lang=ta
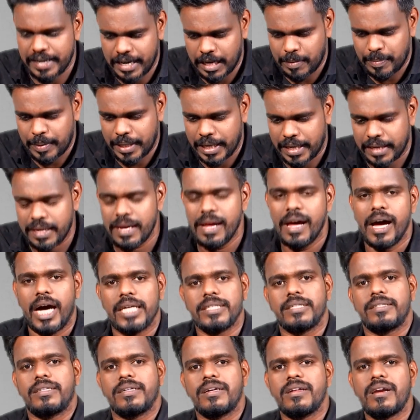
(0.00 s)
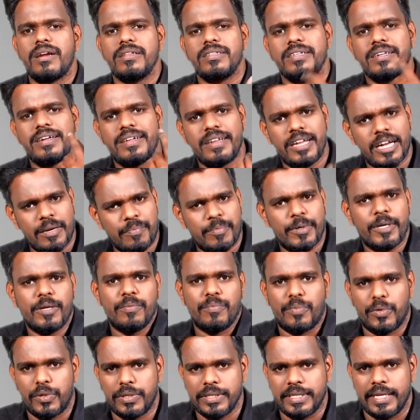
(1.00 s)
கிரியேட் பண்ணார் அந்த டெக்னாலஜி கிரியேட்
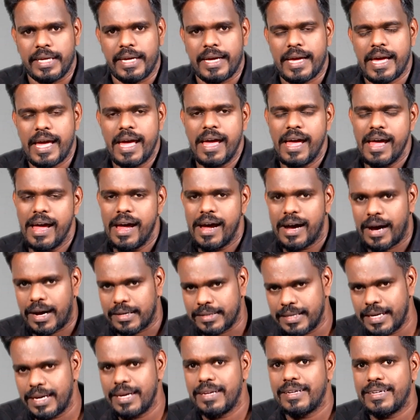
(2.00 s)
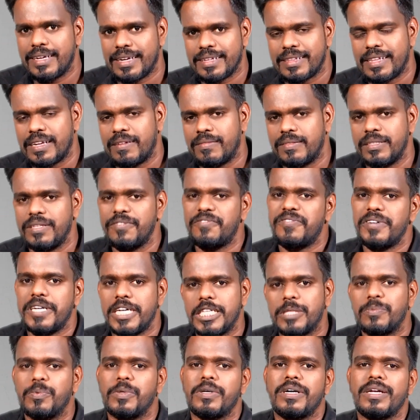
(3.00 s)
பண்ணும் பொழுது அதே நேரத்தில் வந்து
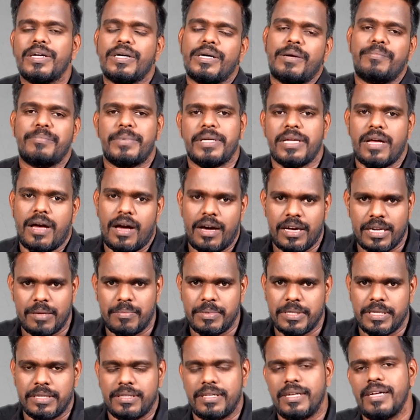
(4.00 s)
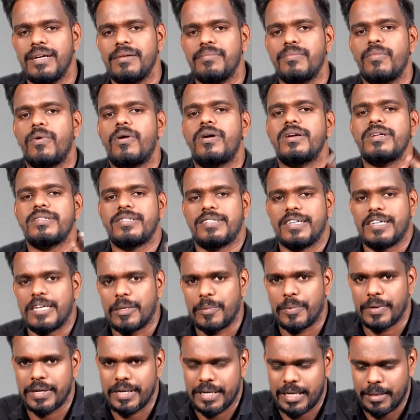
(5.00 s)
ஃபேஸ்புக்குங்கிற கம்பெனி ஆரம்பிச்சிருந்த மார்க்
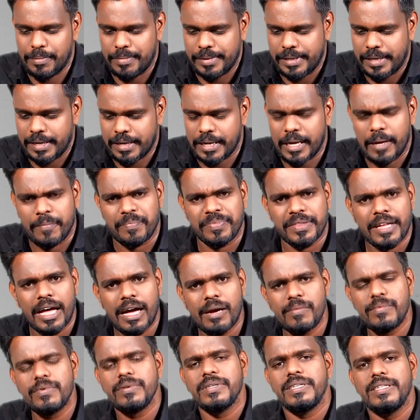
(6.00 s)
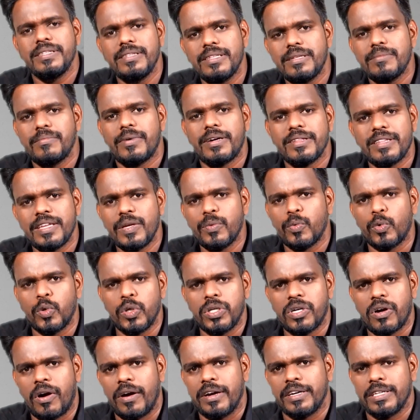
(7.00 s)
ஜக்கர்புக் என்ன பண்ணார்னா நாமளும் இந்த மாதிரி
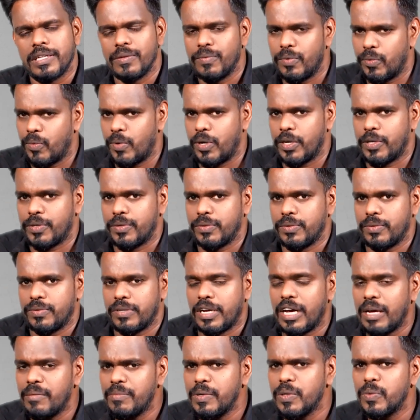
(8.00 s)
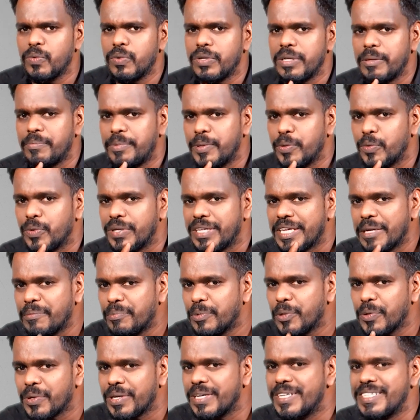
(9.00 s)
ஒரு காயினை உருவாக்கணும் நாமளும் ஒரு இப்படி ஒரு
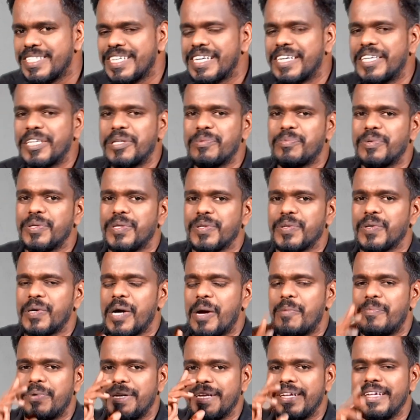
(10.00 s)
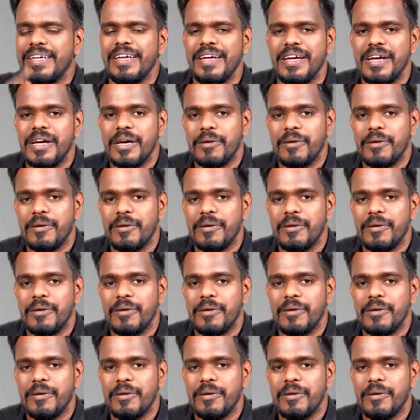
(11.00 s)
கிரிப்டோ கரன்சியை கண்டுபிடிக்கணும் அப்படின்னு